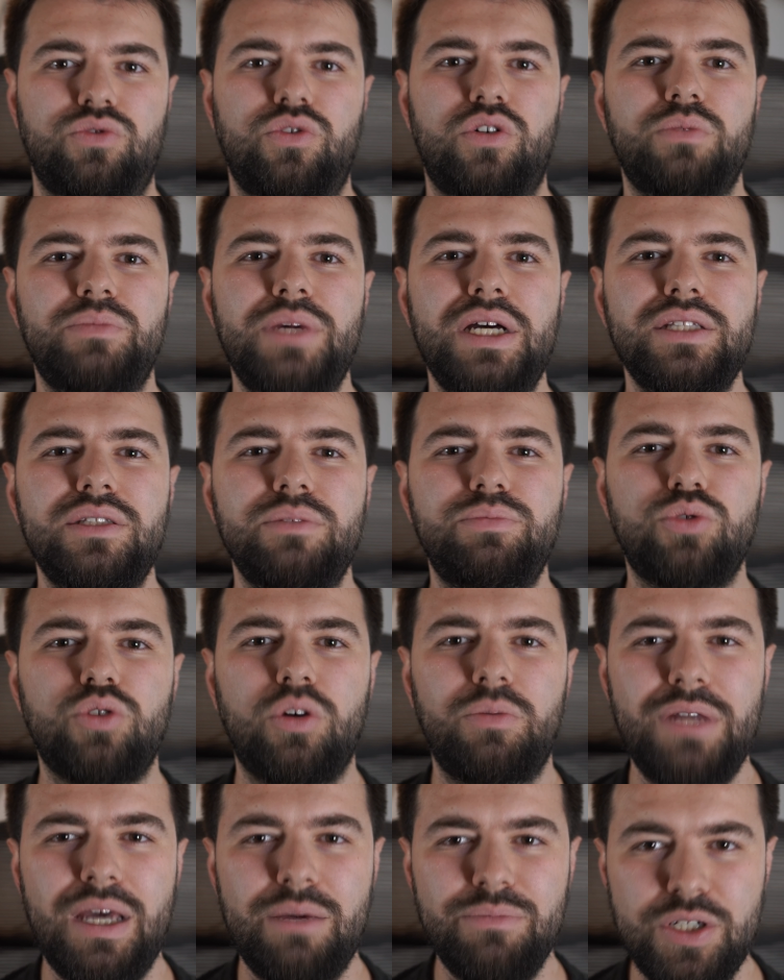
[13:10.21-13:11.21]
Normalde
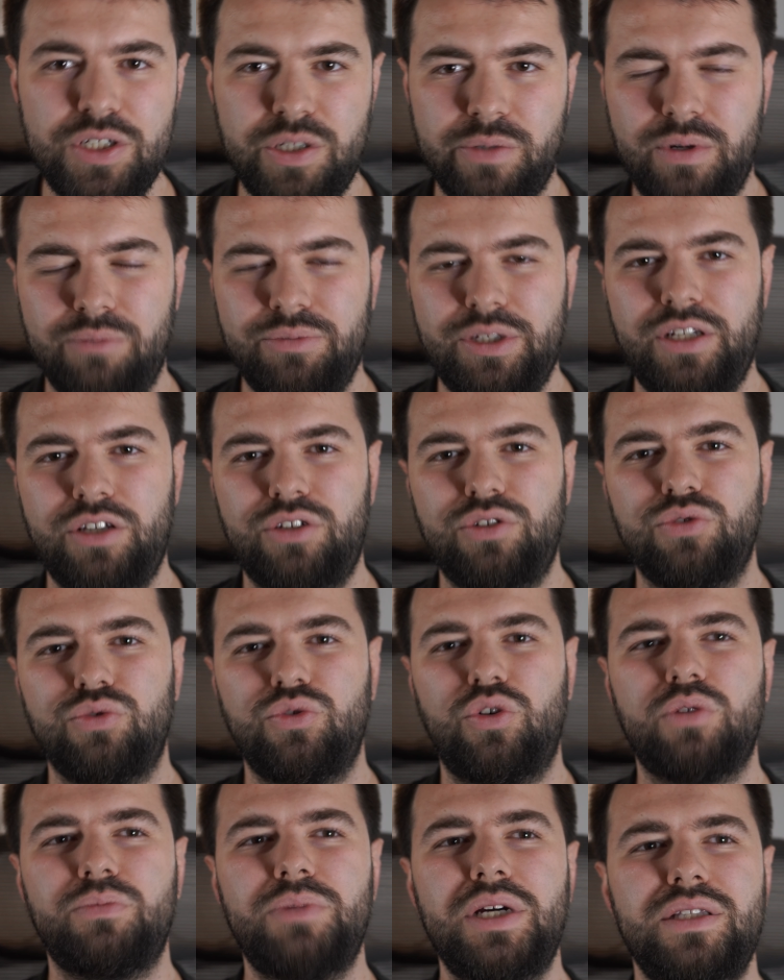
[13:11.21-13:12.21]
problem yaşamam gerekiyor.
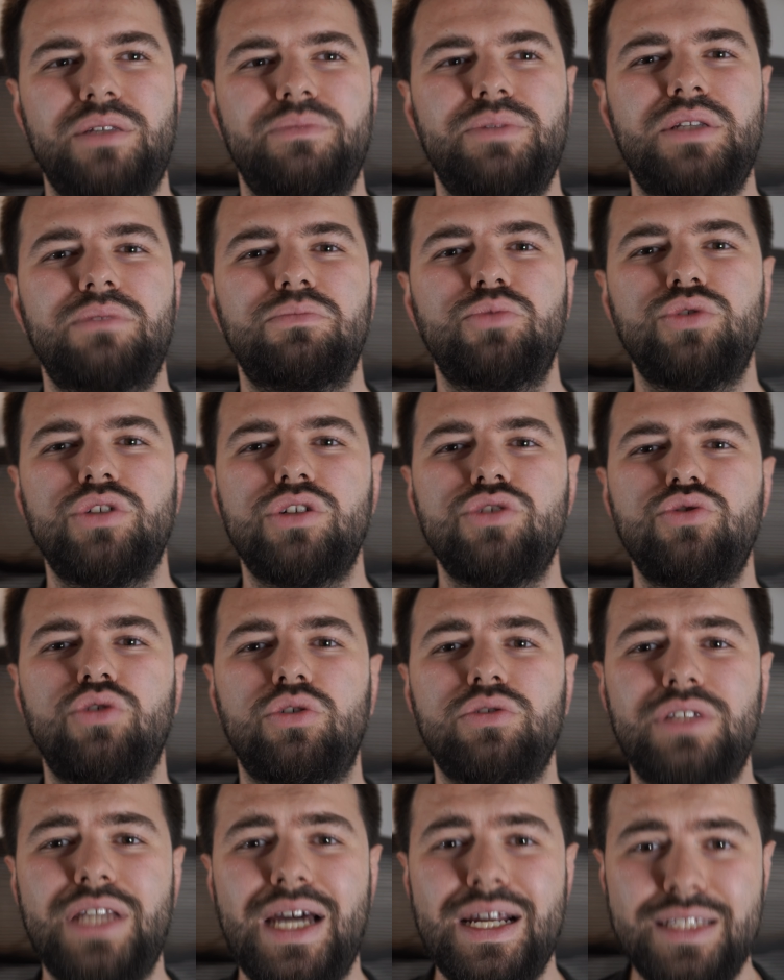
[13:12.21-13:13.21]
Normalde benim bunları
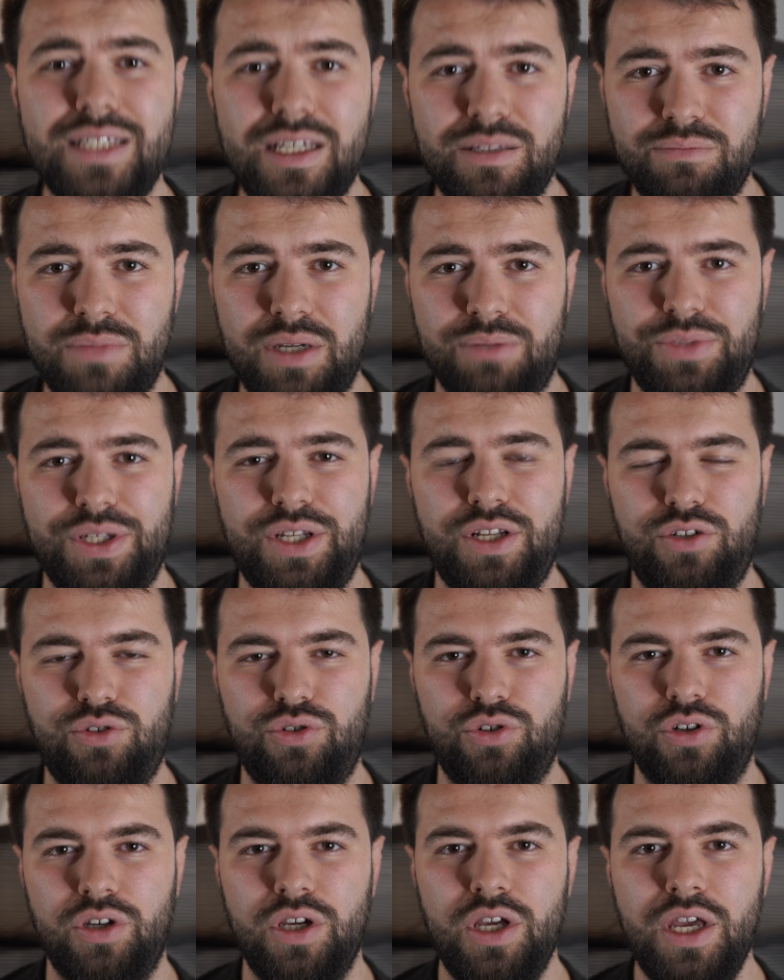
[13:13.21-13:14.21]
çok dert etmem
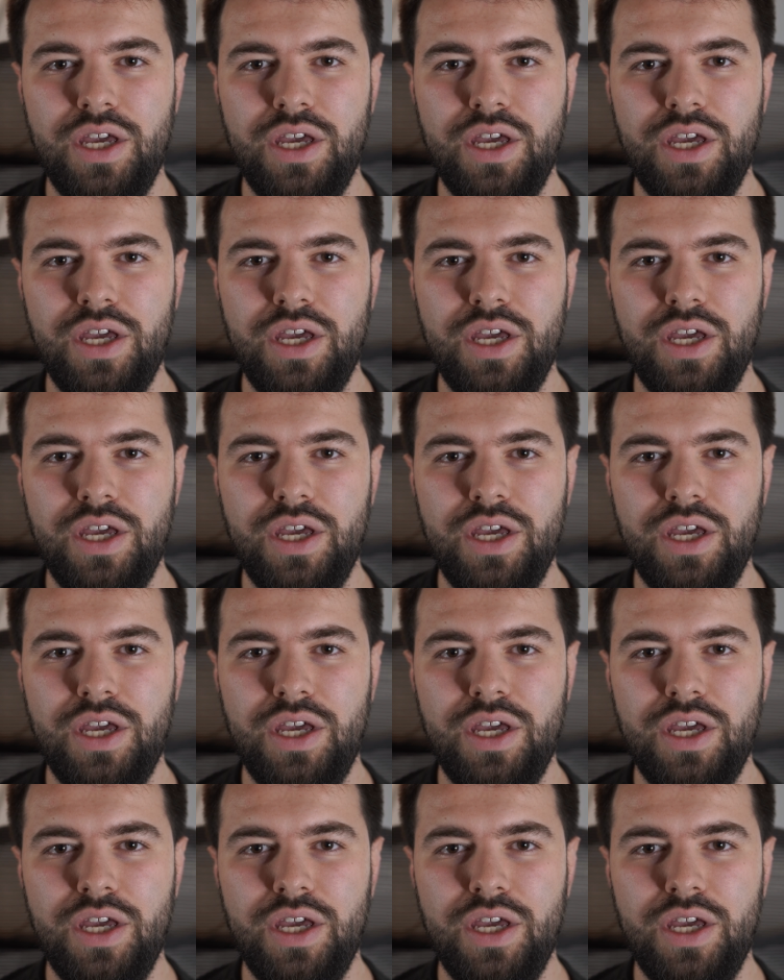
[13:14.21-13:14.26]
gerekiyor.